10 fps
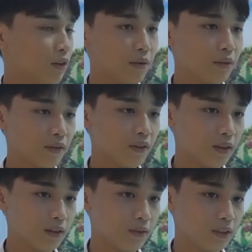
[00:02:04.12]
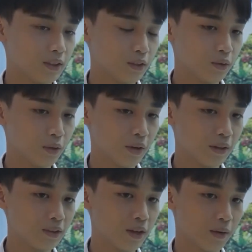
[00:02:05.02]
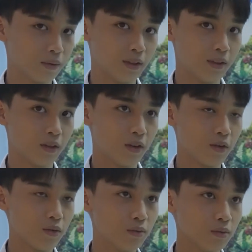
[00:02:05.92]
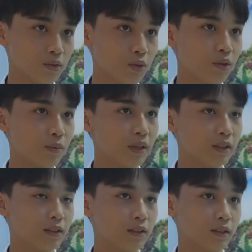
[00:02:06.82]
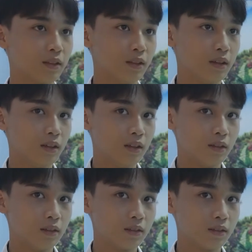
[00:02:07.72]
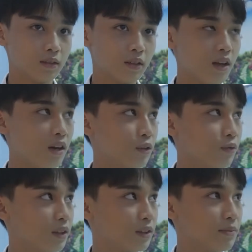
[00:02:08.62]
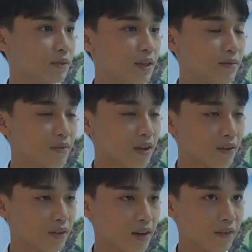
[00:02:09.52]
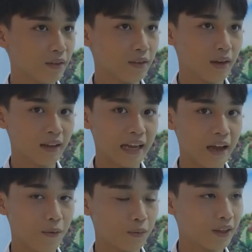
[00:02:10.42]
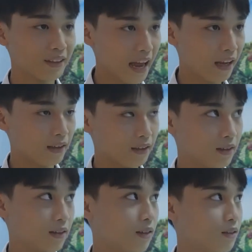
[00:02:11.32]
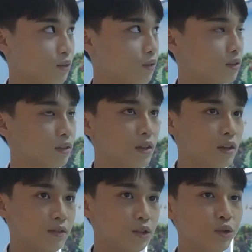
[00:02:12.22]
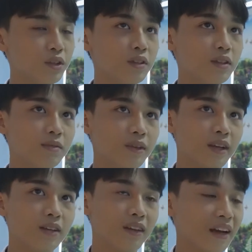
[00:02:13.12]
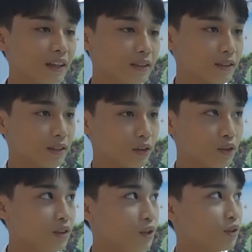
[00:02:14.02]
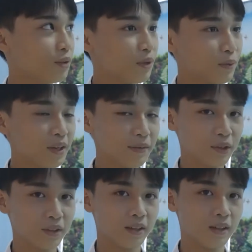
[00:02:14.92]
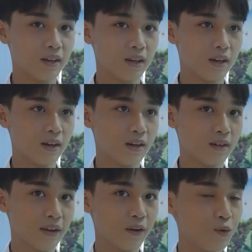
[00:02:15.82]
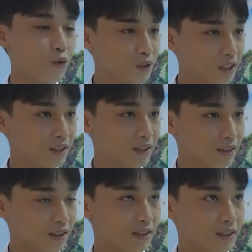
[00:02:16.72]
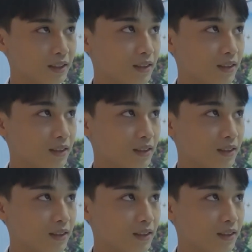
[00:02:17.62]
Theo em thấy về việc sử dụng điện thoại trong giờ học thì nó cũng giúp cho mình kiểu tiện lợi trong việc tìm kiếm về vấn đề về đề tài học hiện tại. Ví dụ như em thấy tiếng Anh thì có những nhiều từ mình không biết mình có thể ờ, vào Google dịch để dịch